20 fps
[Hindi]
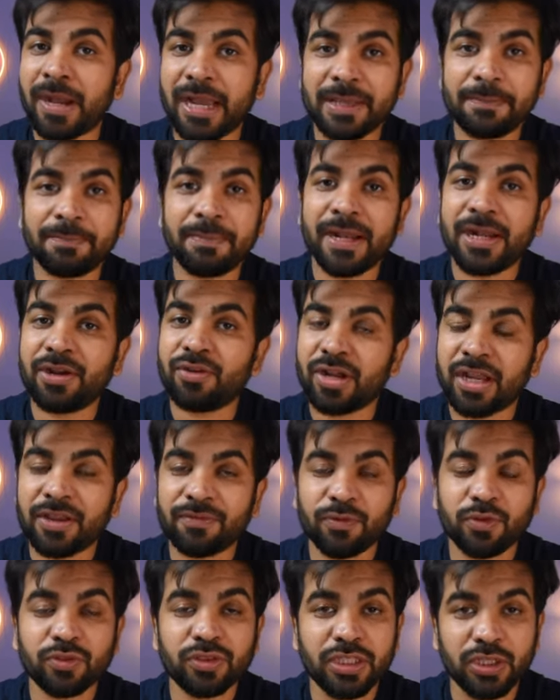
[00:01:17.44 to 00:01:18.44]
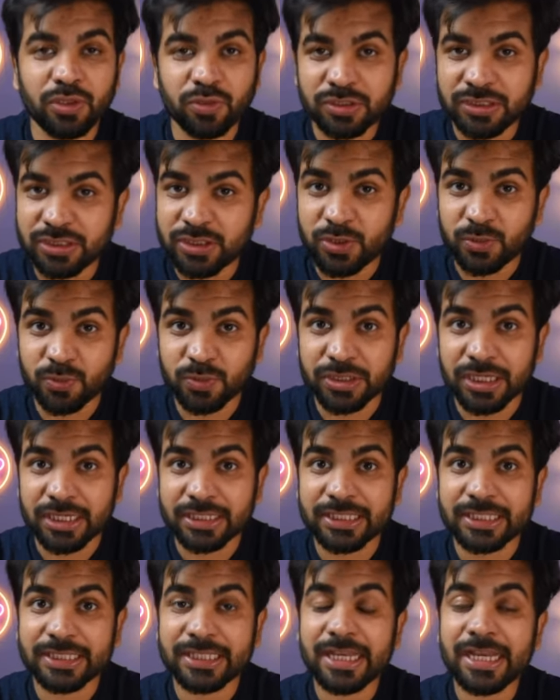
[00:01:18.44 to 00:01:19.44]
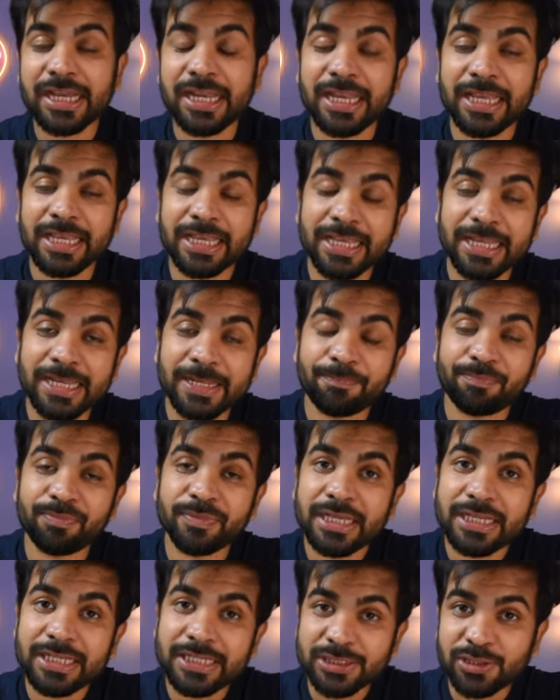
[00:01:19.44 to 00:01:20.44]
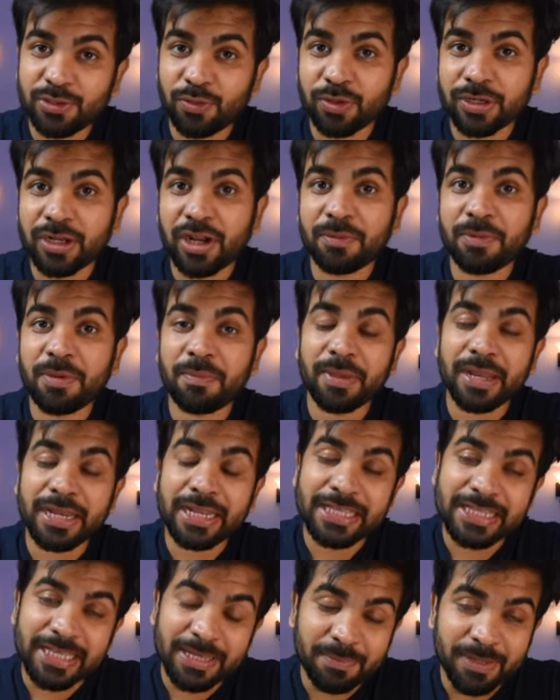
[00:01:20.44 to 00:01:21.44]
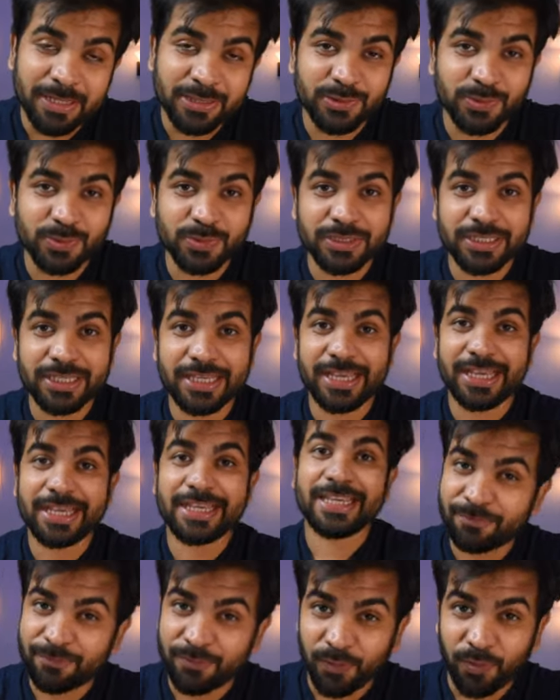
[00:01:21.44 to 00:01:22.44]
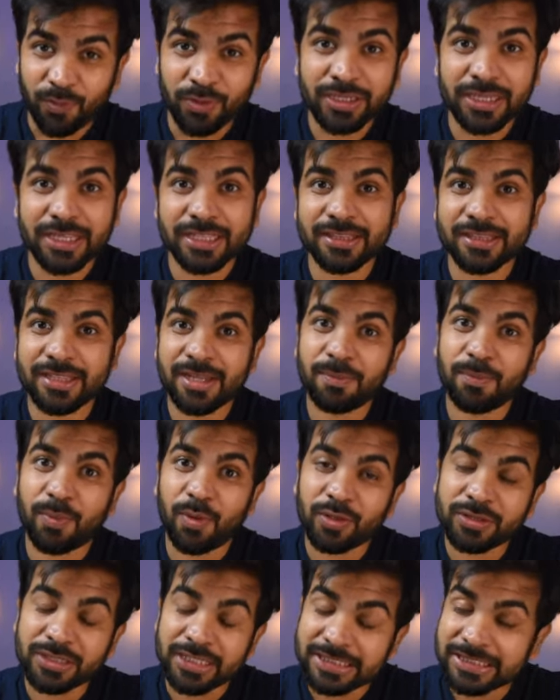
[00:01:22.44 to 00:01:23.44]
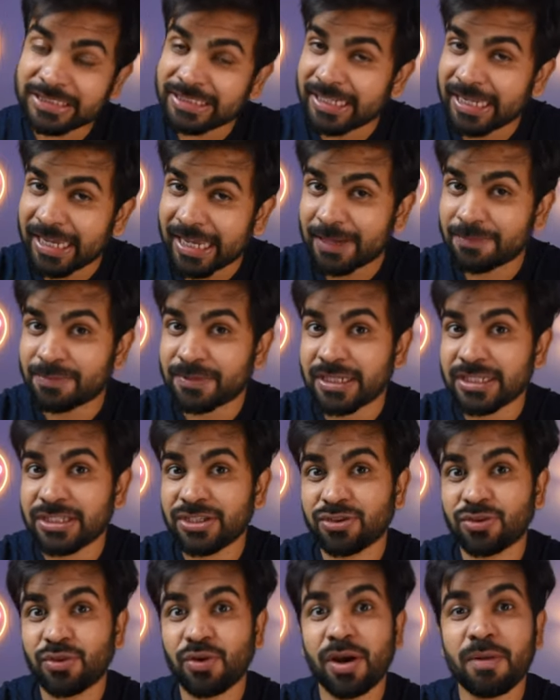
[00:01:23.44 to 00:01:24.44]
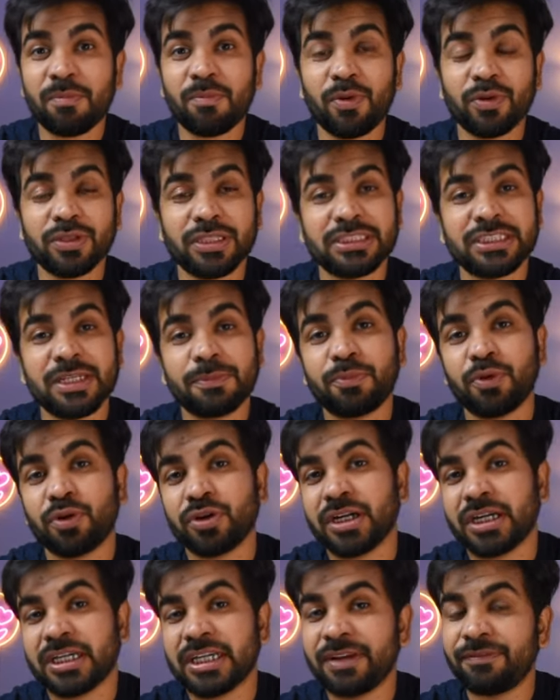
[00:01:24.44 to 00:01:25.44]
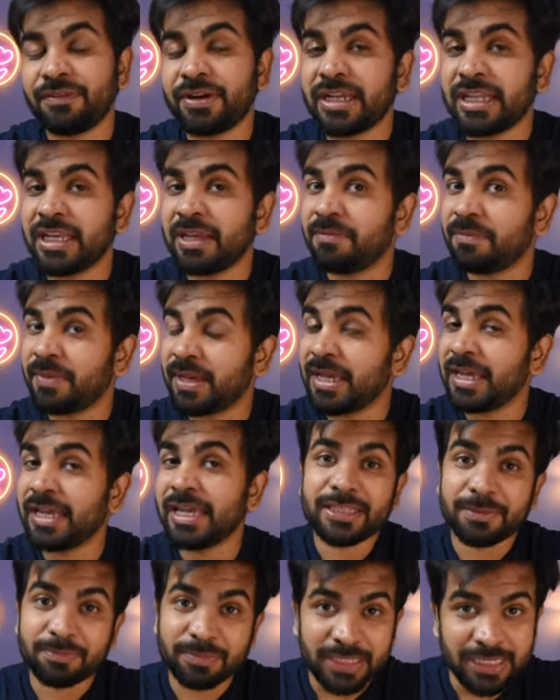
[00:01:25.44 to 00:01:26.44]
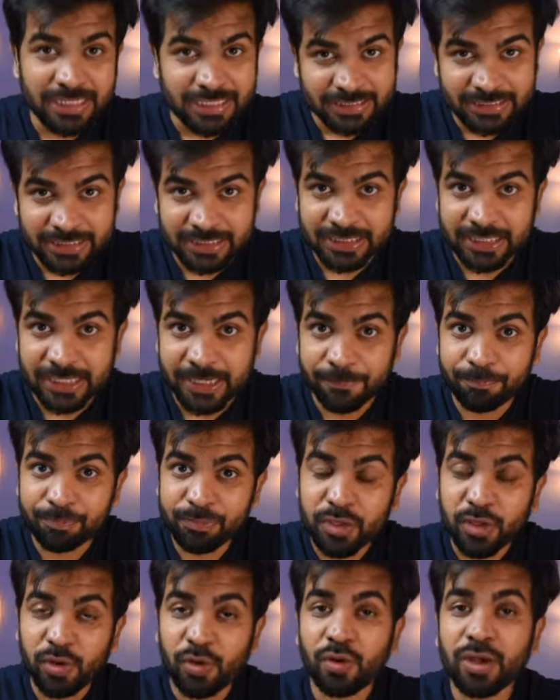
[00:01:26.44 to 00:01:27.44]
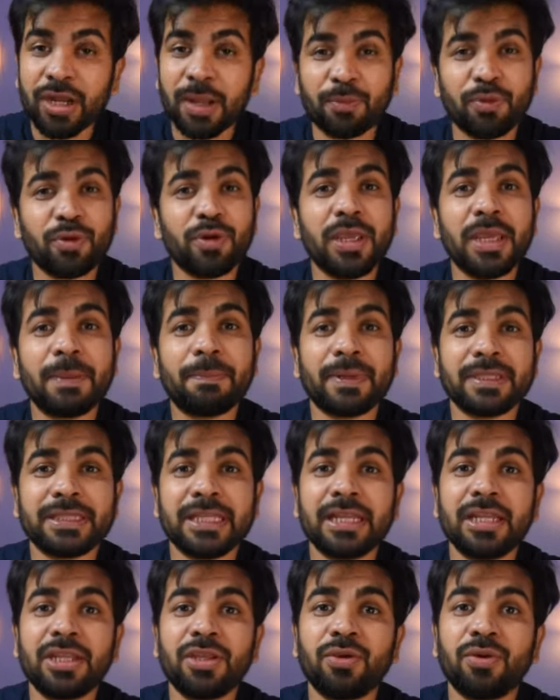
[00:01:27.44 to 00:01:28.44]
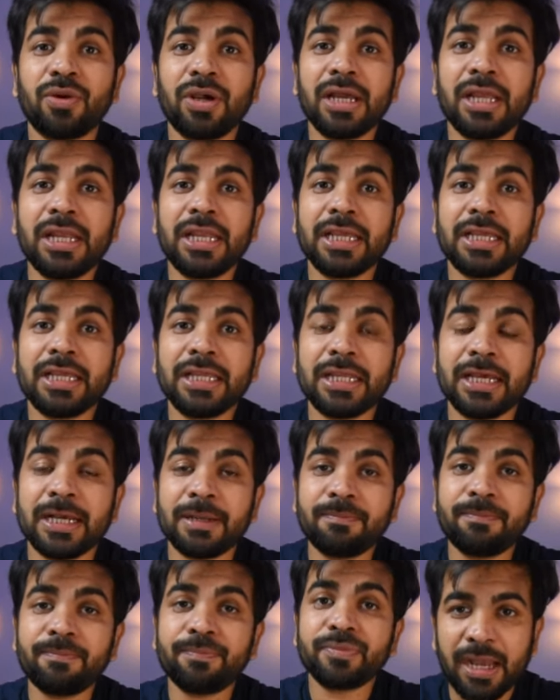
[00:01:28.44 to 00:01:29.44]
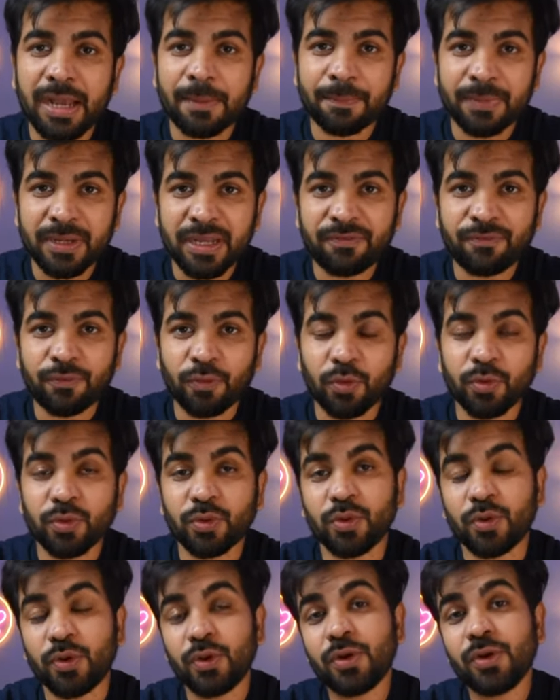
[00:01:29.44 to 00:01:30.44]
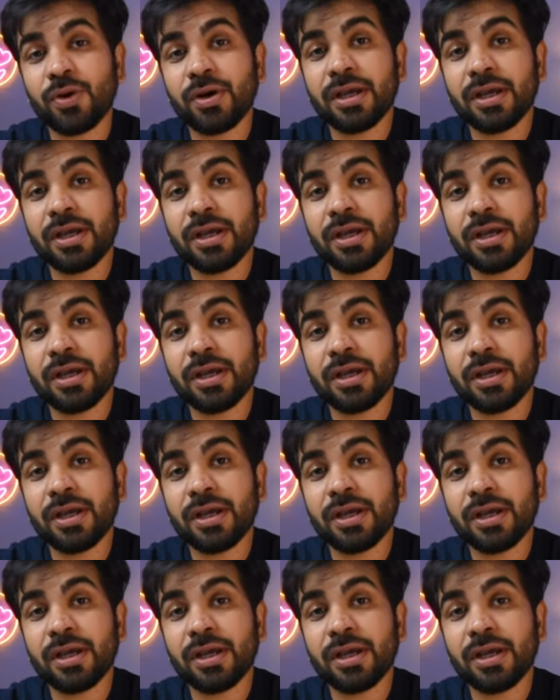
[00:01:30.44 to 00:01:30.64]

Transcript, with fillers: आईपैड और आईफोन तीनों चीज़ें यूज़ करता था लेकिन इस लॉकडाउन में मैंने ये महसूस किया है कि फ़ोन के अंदर बहुत अच्छे ऐप्स हैं जिनको हम बहुत अच्छे प्रोडक्टिविटी में तब्दील कर सकते हैं और आपको ये पता नहीं होगा लेकिन हम अपने फ़ोन को